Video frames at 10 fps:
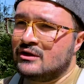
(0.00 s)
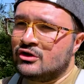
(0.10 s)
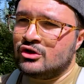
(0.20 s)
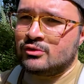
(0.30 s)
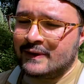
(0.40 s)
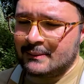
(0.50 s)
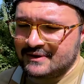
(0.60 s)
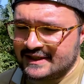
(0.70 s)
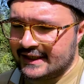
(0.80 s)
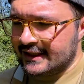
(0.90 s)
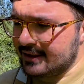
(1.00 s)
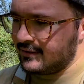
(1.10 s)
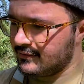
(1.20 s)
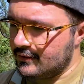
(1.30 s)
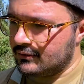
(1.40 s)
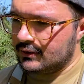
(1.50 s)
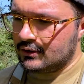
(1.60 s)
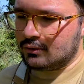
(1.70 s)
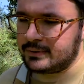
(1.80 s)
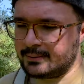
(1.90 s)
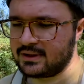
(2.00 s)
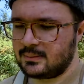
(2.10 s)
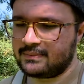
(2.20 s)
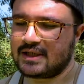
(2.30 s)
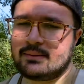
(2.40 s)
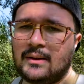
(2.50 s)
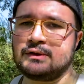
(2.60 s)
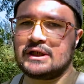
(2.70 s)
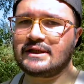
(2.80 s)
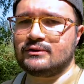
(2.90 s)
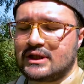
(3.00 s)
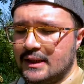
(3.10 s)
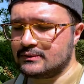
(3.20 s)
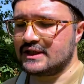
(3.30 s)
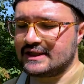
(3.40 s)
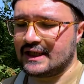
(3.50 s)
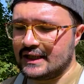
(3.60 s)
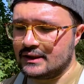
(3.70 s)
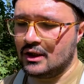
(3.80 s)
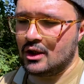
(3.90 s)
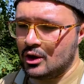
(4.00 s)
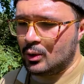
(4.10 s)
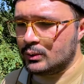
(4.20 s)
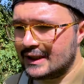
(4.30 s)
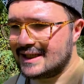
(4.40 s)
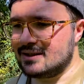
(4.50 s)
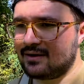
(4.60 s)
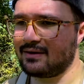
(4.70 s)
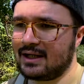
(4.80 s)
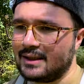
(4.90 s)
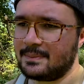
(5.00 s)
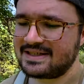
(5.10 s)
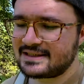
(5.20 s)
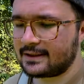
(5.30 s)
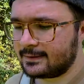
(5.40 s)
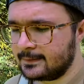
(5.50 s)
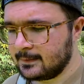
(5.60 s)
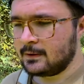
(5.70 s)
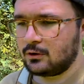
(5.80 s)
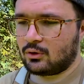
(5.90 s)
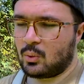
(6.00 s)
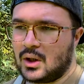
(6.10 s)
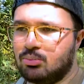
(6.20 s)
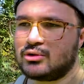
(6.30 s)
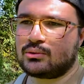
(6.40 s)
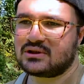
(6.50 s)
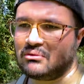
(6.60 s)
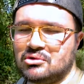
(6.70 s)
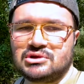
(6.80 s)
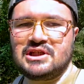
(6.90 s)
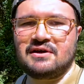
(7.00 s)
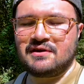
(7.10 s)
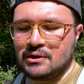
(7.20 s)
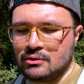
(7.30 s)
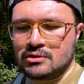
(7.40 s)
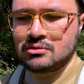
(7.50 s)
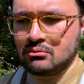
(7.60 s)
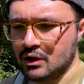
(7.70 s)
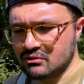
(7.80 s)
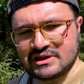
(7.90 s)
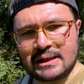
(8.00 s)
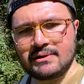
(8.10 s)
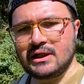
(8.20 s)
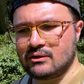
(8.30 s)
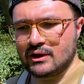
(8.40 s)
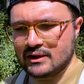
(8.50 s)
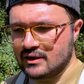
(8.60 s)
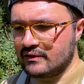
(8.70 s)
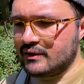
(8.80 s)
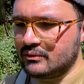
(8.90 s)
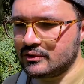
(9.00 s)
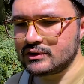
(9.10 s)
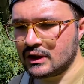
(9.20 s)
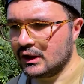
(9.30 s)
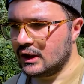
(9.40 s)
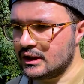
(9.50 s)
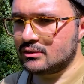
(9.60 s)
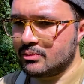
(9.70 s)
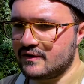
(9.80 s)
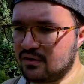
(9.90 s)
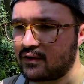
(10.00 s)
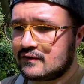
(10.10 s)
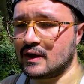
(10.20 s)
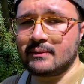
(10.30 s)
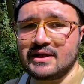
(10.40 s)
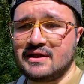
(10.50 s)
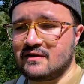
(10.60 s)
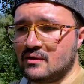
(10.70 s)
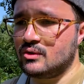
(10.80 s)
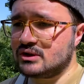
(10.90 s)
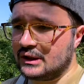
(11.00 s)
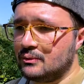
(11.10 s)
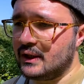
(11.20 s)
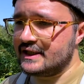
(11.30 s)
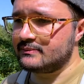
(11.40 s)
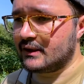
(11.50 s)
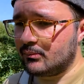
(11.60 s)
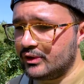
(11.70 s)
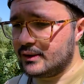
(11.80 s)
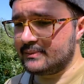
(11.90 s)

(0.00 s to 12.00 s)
Nosotros para pescar al inicio, obviamente, pues, sabíamos que nos teníamos que sacar una licencia de pesca, lo cual pues cuesta unos 10 euros. Bueno, está bien, oye, 10 euros es un precio razonable, 10 euros anuales para poder